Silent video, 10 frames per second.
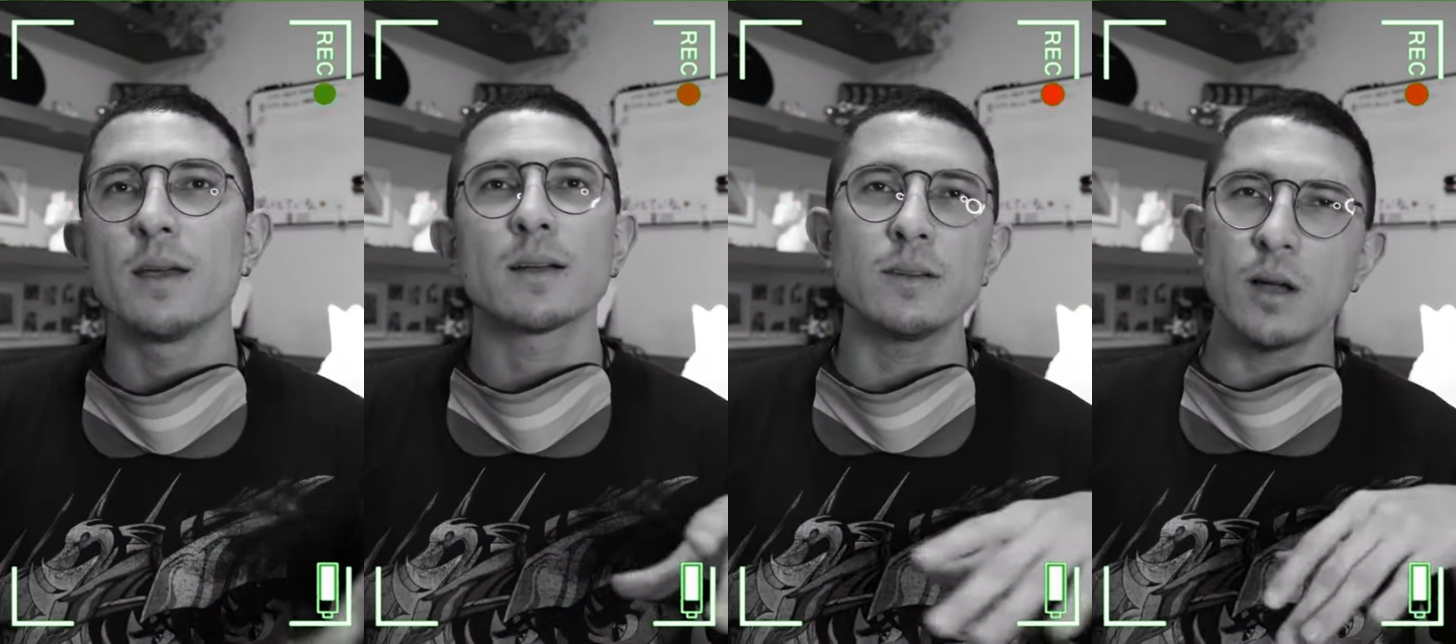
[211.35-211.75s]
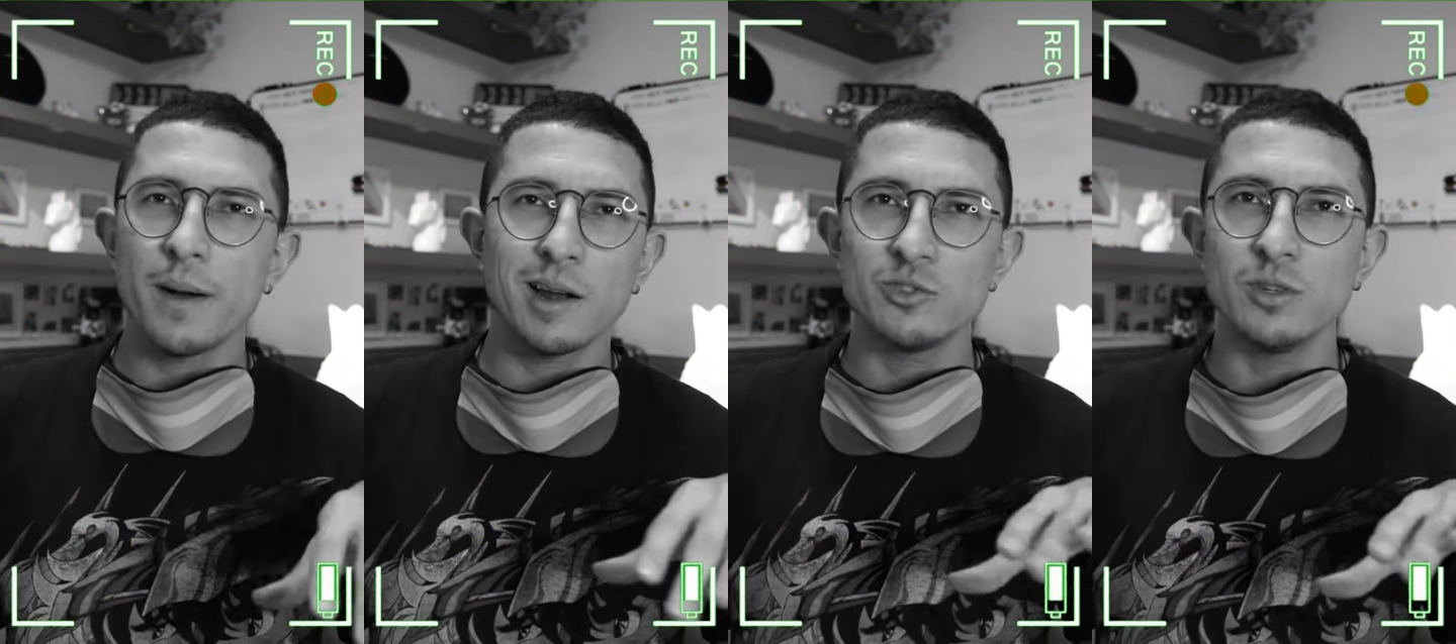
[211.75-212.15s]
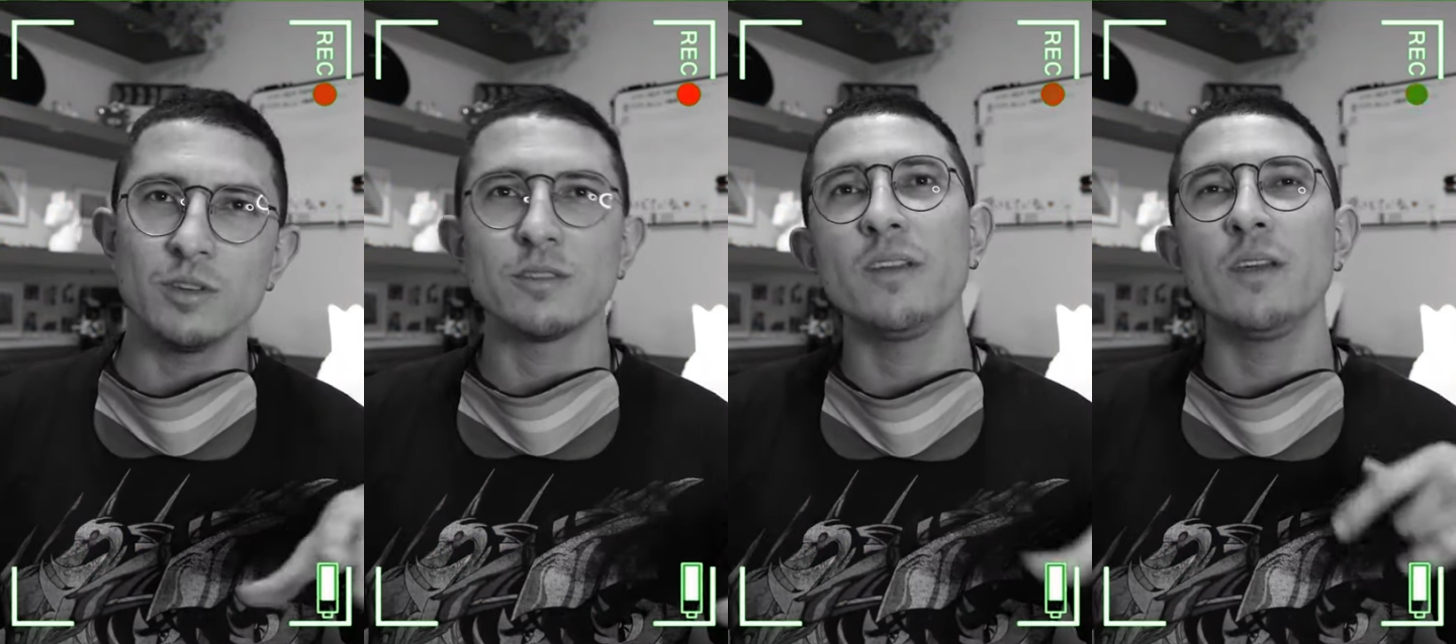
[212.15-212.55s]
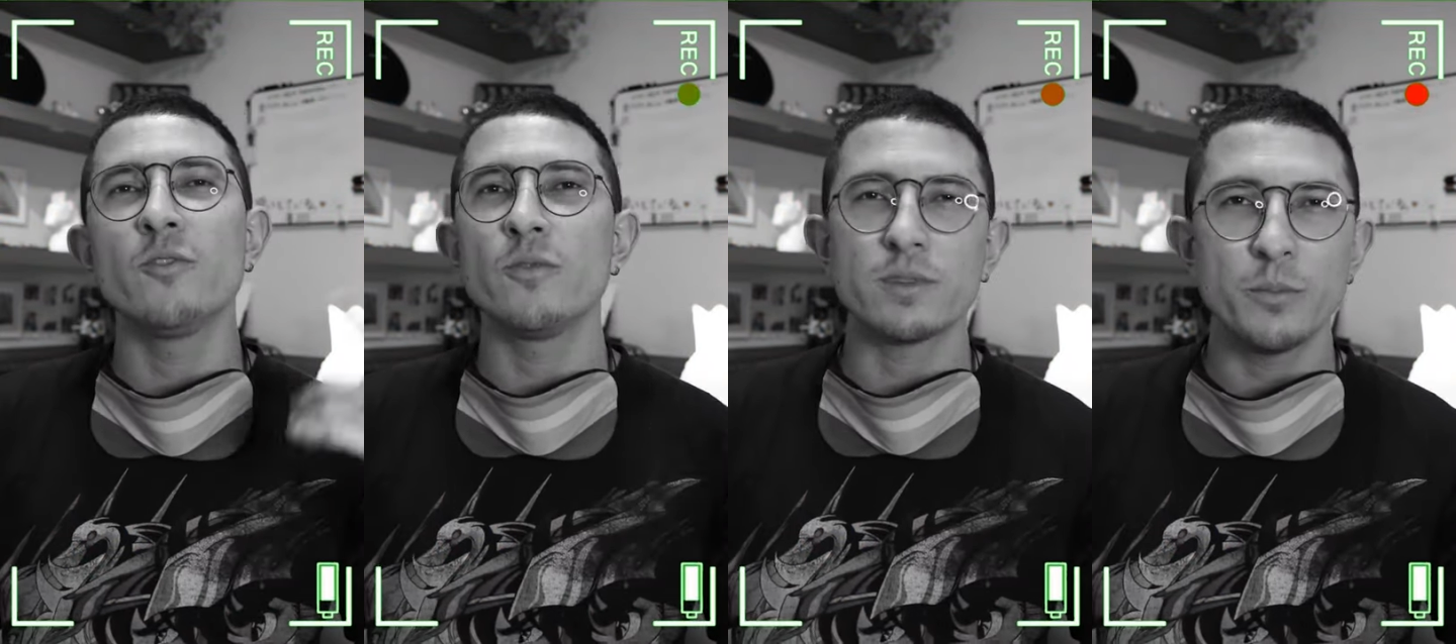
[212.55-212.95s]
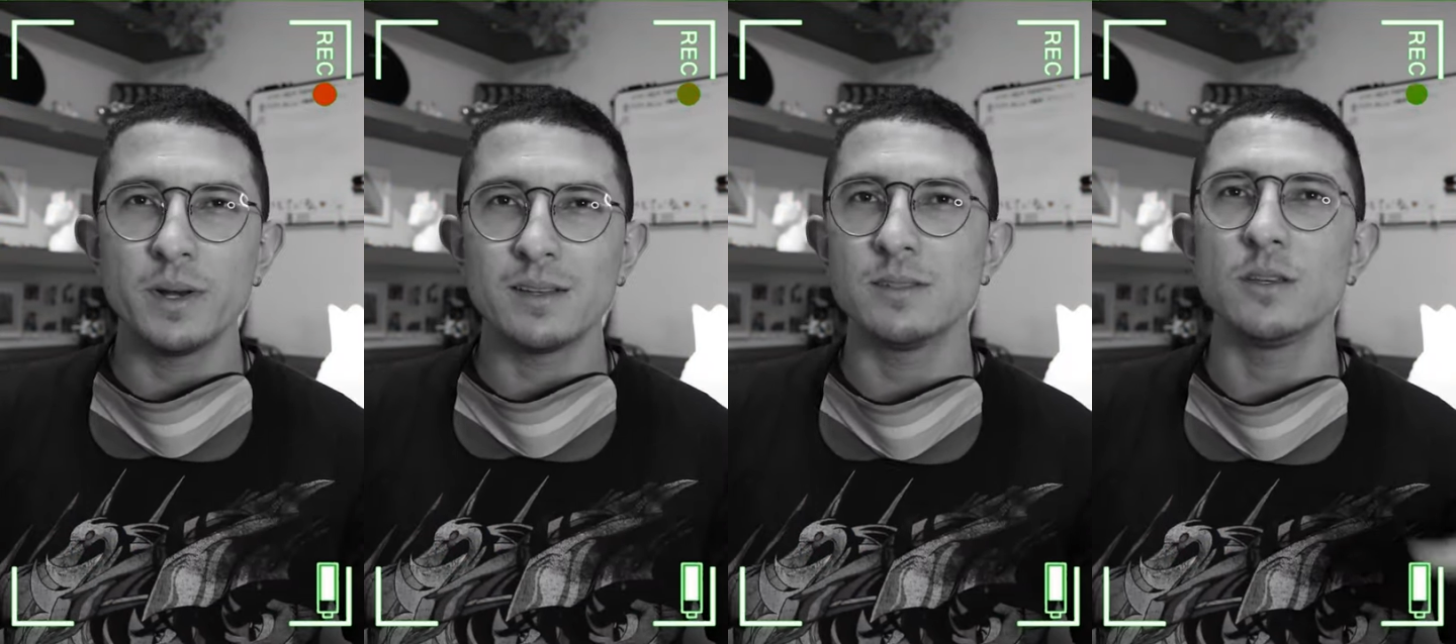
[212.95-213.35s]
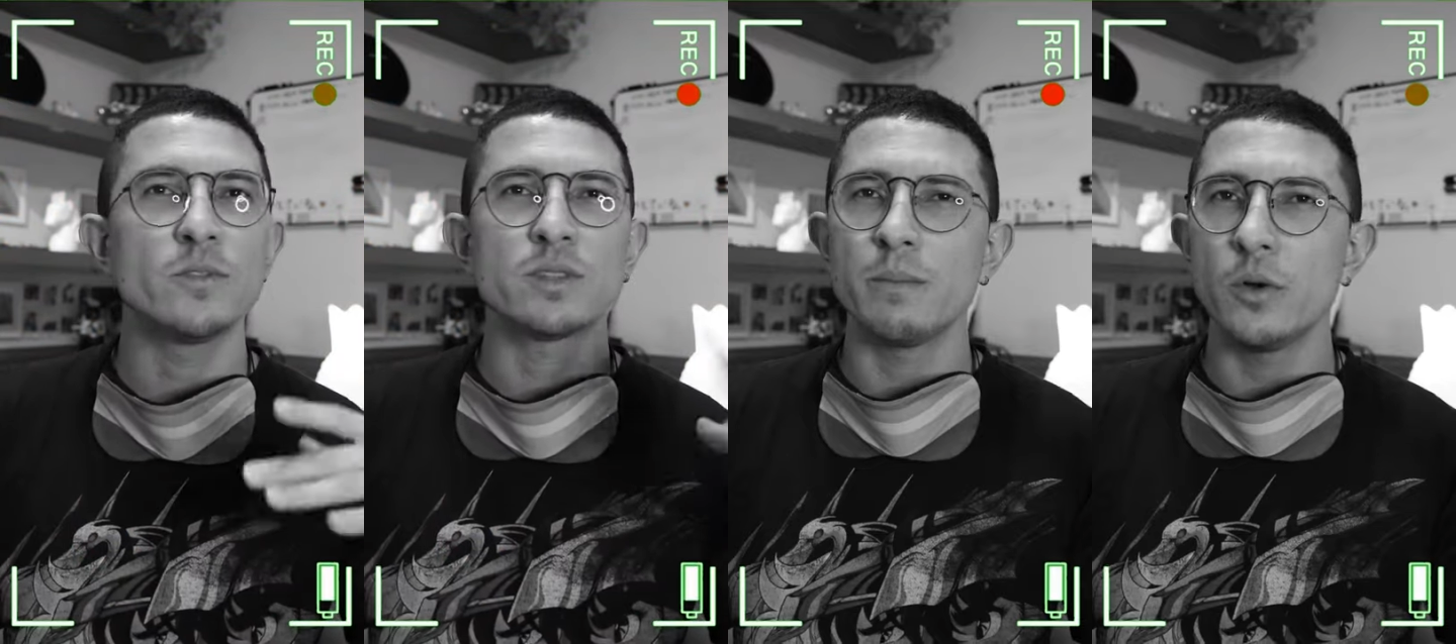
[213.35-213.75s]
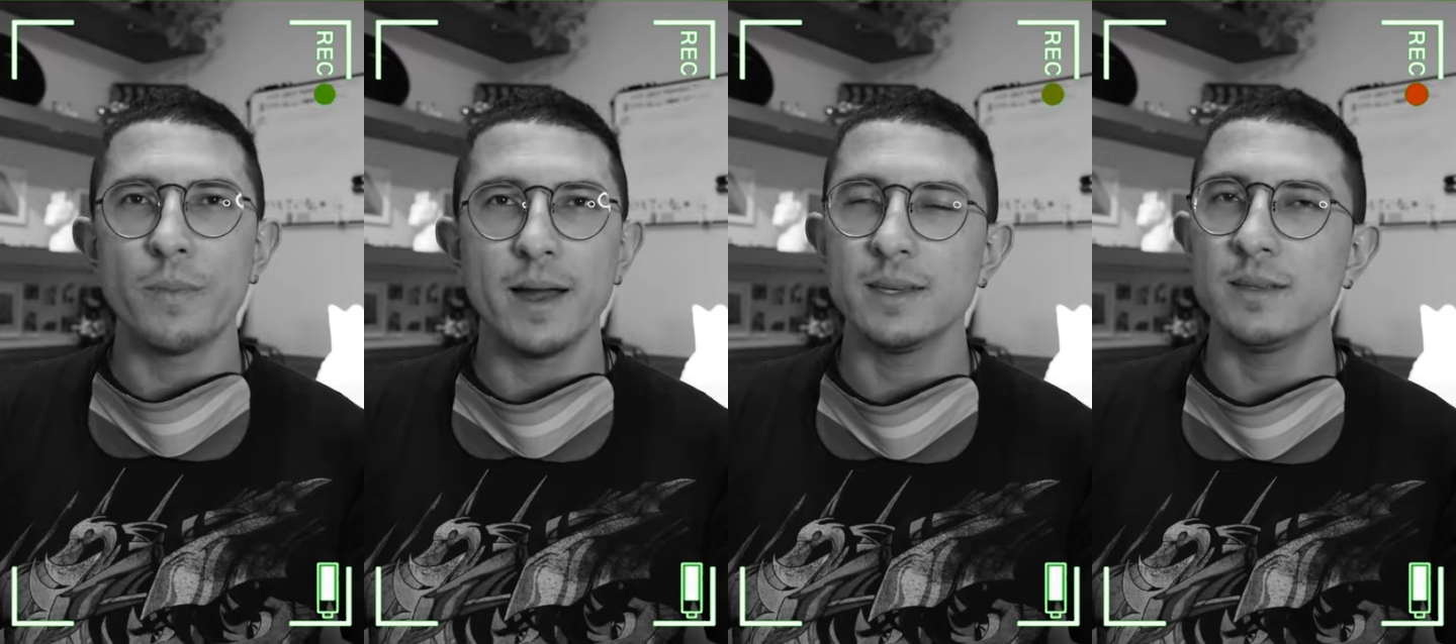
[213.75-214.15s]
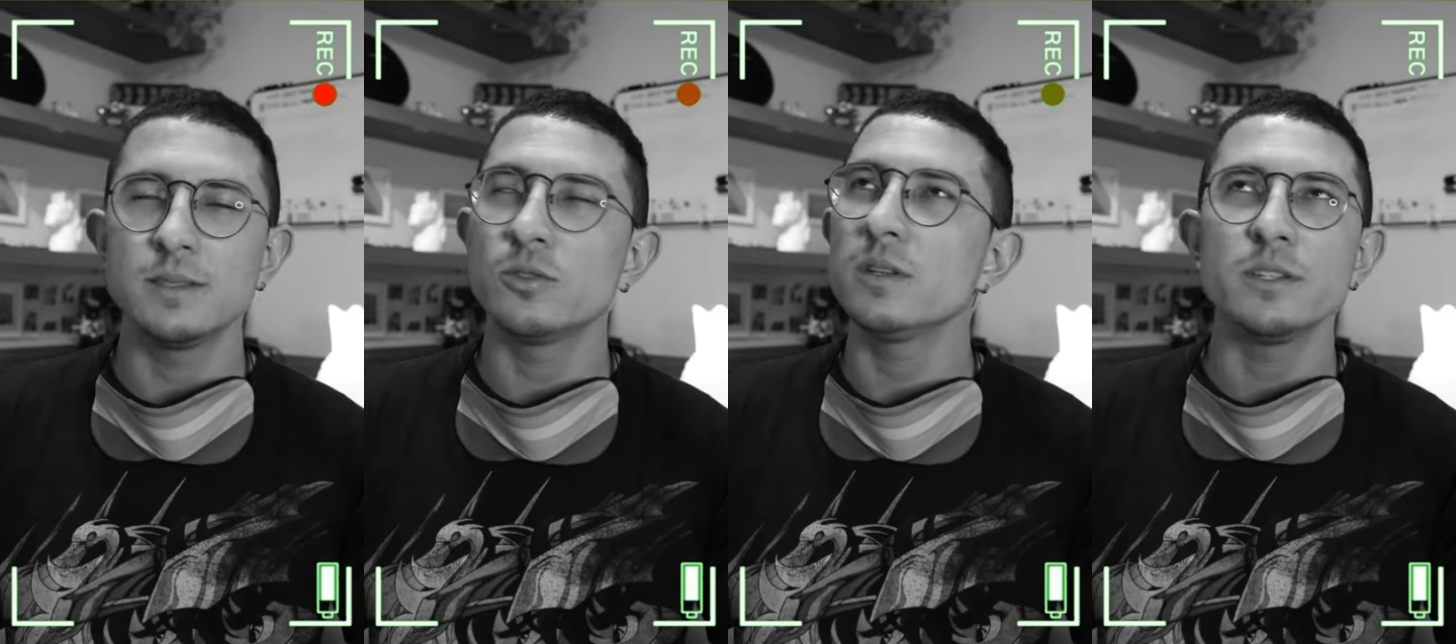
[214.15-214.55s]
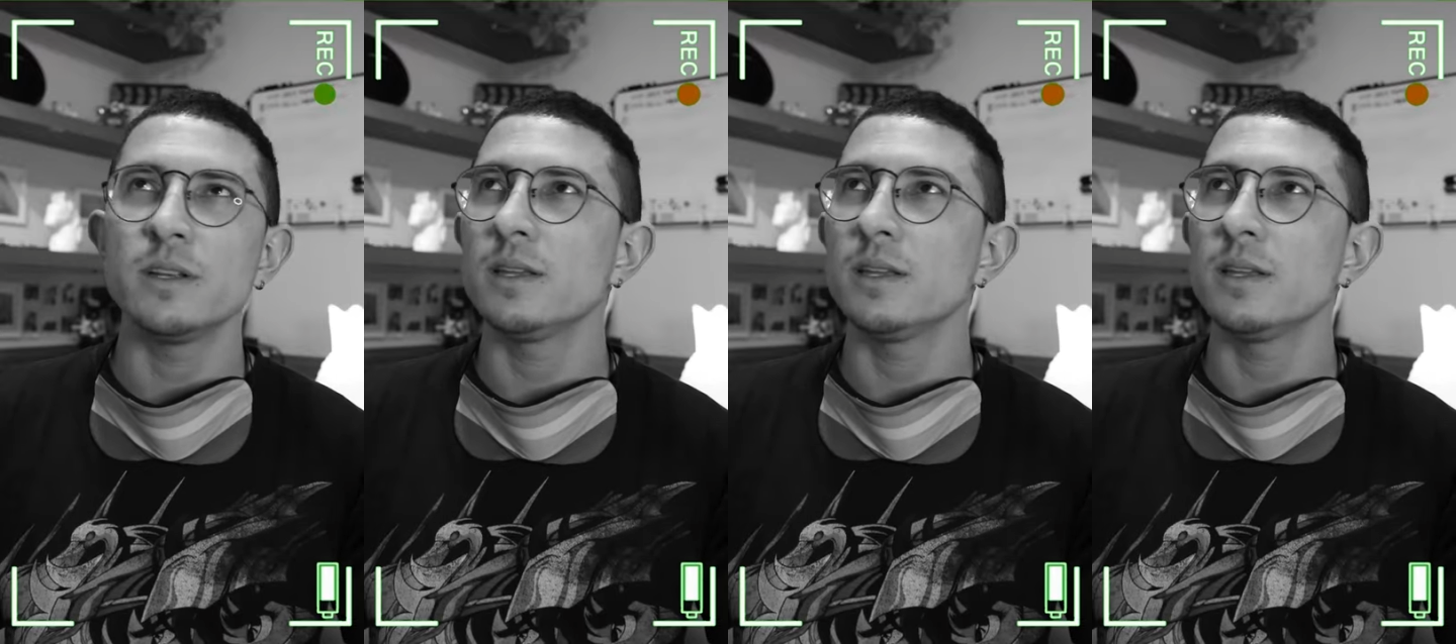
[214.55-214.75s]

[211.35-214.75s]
quero dar uma paradinha aqui, vou voltar pro Brasil, vou voltar pro meu país de origem,